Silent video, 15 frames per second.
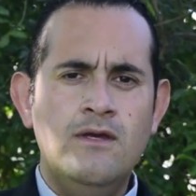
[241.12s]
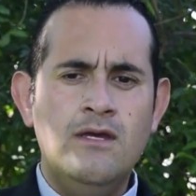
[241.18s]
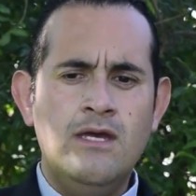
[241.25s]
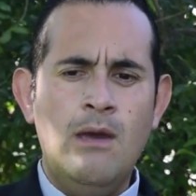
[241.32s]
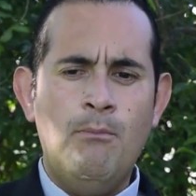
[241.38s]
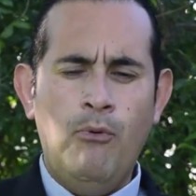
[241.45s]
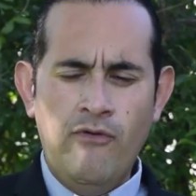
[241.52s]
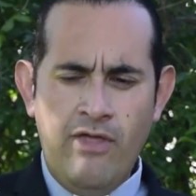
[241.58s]

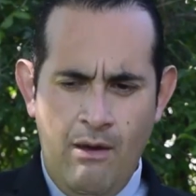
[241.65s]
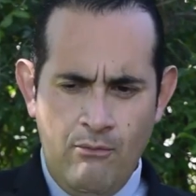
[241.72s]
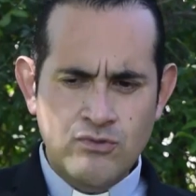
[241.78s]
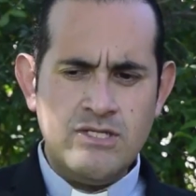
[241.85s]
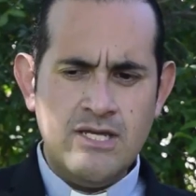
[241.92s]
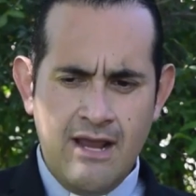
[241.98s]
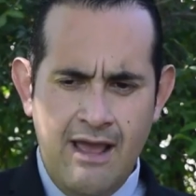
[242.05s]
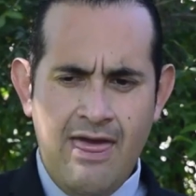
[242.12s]
que
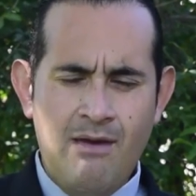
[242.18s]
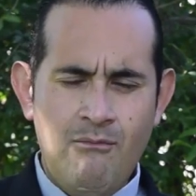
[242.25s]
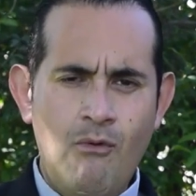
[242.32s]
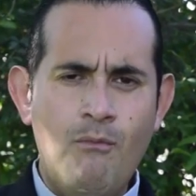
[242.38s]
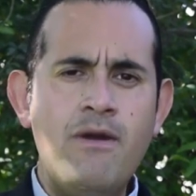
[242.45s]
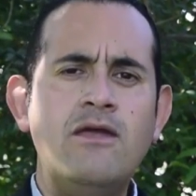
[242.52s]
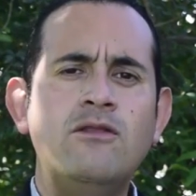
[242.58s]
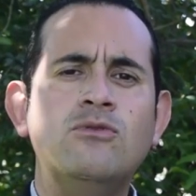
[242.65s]
podamos en cada
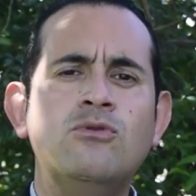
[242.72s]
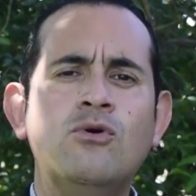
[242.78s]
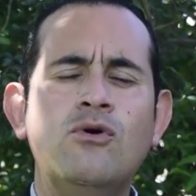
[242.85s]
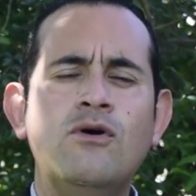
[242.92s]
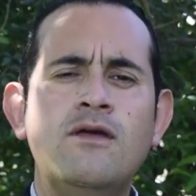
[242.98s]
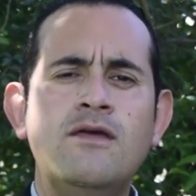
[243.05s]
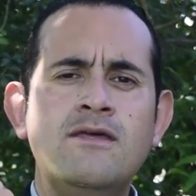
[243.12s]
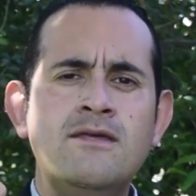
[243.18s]

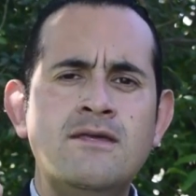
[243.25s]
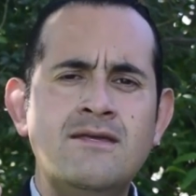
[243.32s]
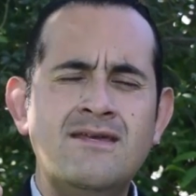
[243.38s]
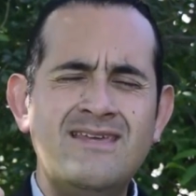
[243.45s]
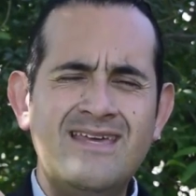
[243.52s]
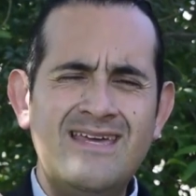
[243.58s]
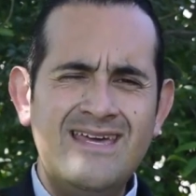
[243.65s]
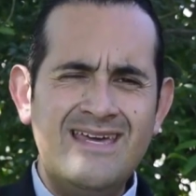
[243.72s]
momento
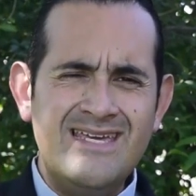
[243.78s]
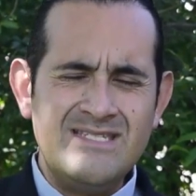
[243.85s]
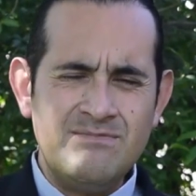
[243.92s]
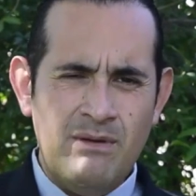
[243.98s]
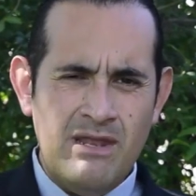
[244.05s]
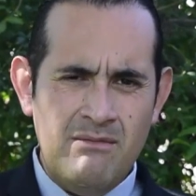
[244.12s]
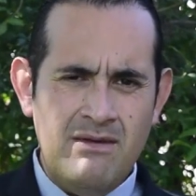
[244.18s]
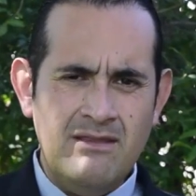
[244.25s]

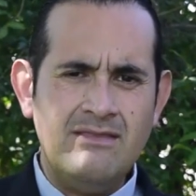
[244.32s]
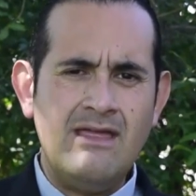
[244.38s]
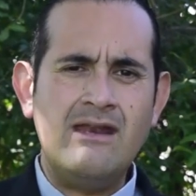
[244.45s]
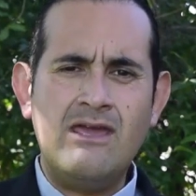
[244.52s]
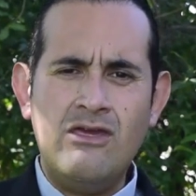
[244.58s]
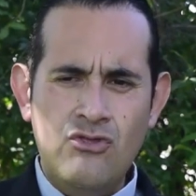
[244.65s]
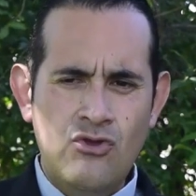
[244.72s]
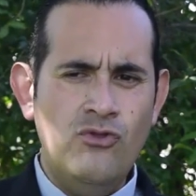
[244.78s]

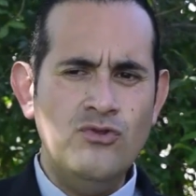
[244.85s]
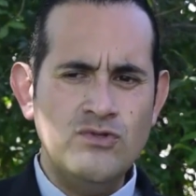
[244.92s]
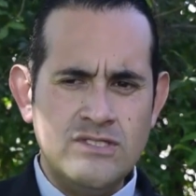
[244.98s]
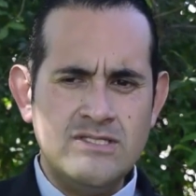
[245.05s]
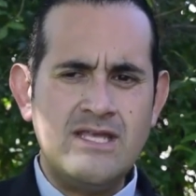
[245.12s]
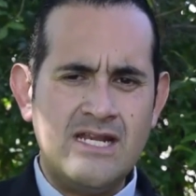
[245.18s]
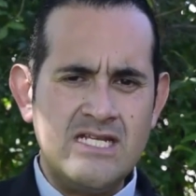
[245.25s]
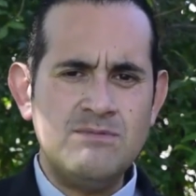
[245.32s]
experimentar que Dios nos
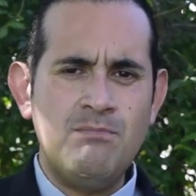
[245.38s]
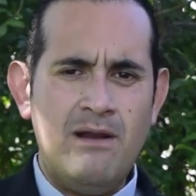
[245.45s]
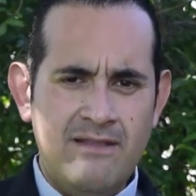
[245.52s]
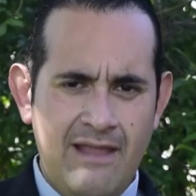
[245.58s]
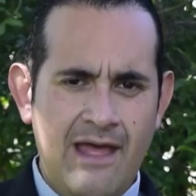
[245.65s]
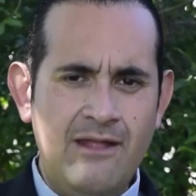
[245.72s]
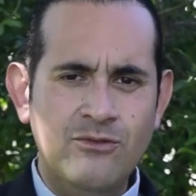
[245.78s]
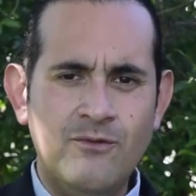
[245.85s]
está
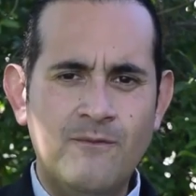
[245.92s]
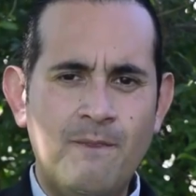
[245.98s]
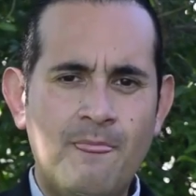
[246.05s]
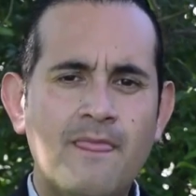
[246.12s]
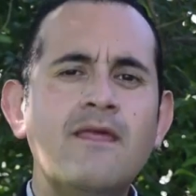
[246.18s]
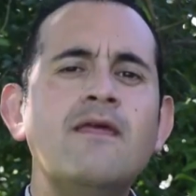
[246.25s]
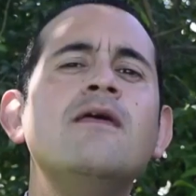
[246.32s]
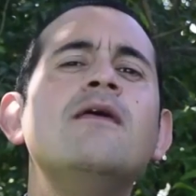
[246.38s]
respaldando
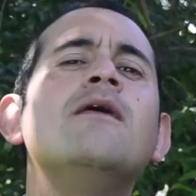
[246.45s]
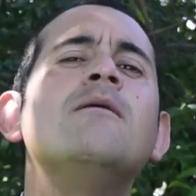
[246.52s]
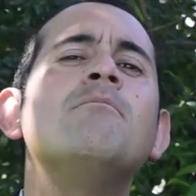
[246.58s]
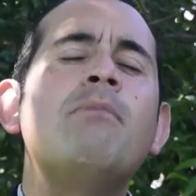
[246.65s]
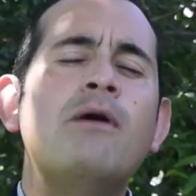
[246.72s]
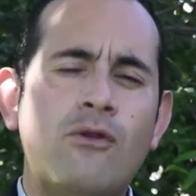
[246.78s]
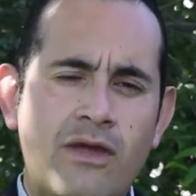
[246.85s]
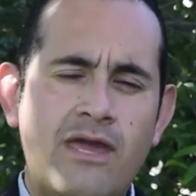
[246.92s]

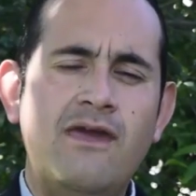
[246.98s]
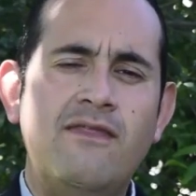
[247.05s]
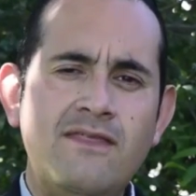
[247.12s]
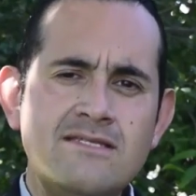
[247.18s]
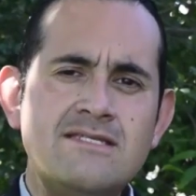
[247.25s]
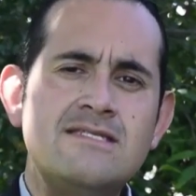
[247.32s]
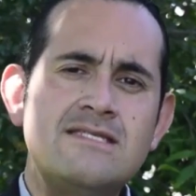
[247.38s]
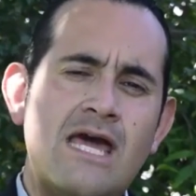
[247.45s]
pero que es
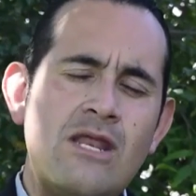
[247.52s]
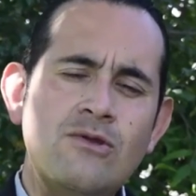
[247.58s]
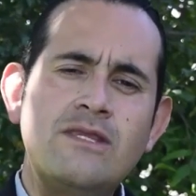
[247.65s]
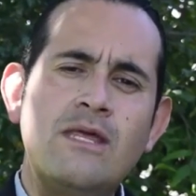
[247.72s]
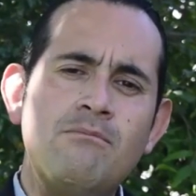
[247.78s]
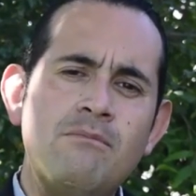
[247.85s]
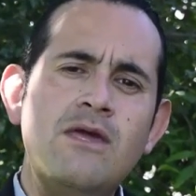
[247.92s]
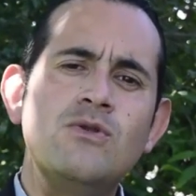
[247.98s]
necesario
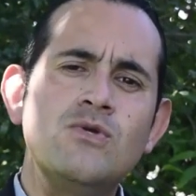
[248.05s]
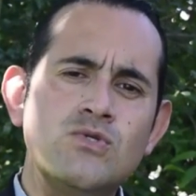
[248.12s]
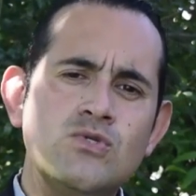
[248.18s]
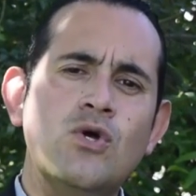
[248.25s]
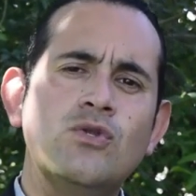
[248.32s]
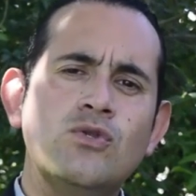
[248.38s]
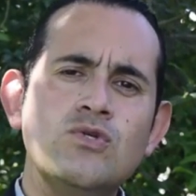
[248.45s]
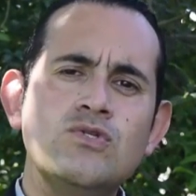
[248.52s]
también
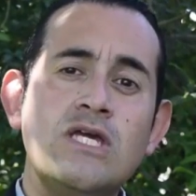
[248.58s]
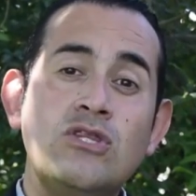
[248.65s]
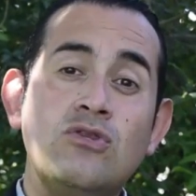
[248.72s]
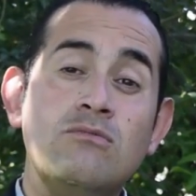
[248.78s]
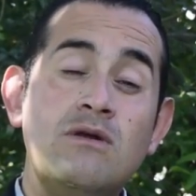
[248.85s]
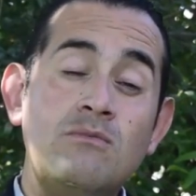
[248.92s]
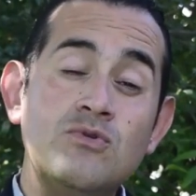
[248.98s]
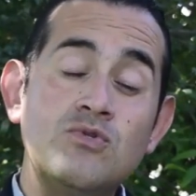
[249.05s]
nosotros que
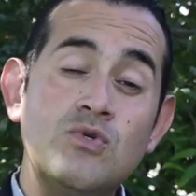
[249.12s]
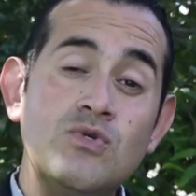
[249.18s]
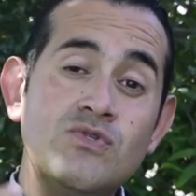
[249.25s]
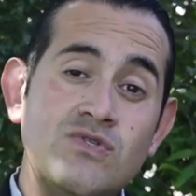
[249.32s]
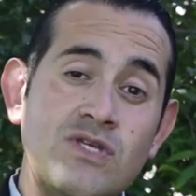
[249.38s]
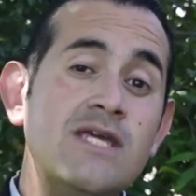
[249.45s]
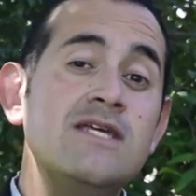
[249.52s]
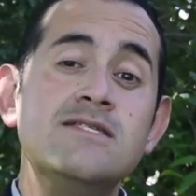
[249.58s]
tomemos
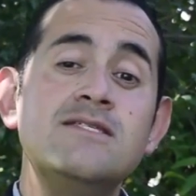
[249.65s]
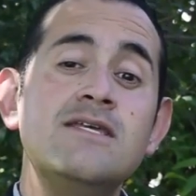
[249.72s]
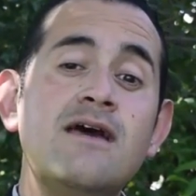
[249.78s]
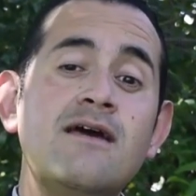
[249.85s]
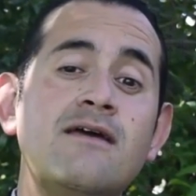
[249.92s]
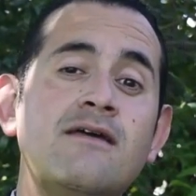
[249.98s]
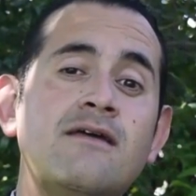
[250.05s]
conciencia